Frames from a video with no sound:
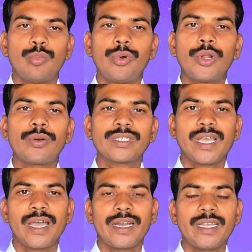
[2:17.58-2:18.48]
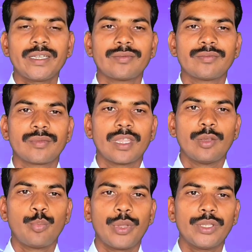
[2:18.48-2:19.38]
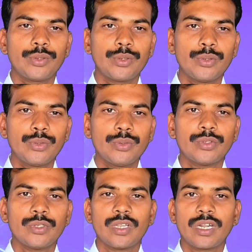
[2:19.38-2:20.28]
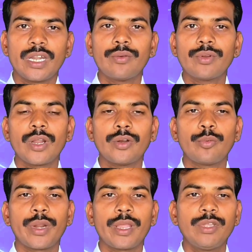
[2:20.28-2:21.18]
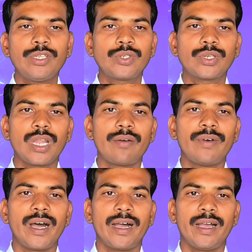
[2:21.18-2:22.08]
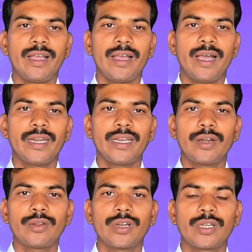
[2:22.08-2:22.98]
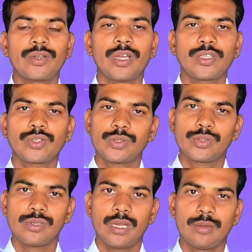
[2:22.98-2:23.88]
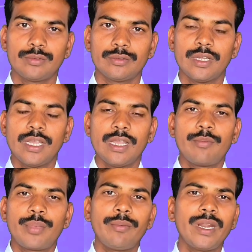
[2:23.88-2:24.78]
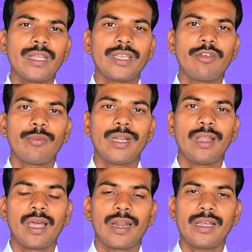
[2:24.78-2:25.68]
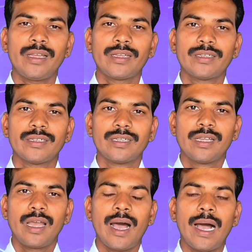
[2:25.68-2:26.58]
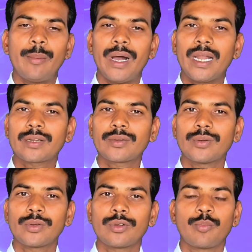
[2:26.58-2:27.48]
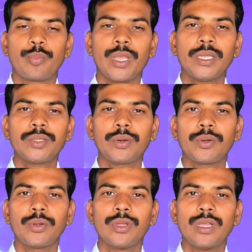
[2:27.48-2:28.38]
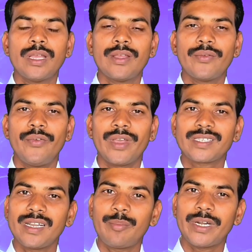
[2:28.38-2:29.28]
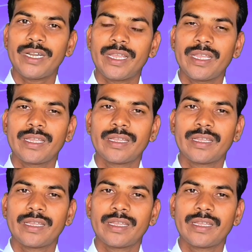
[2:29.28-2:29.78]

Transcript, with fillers: మూడవసారి పేతురు నీవు నన్ను ప్రేమించుచున్నావా అని అడుగునట్టుగా చూస్తున్నాము ప్రేమైన దేవుని బిడ్డలారా ఆ మాటకు పేతురు వ్యసనపడి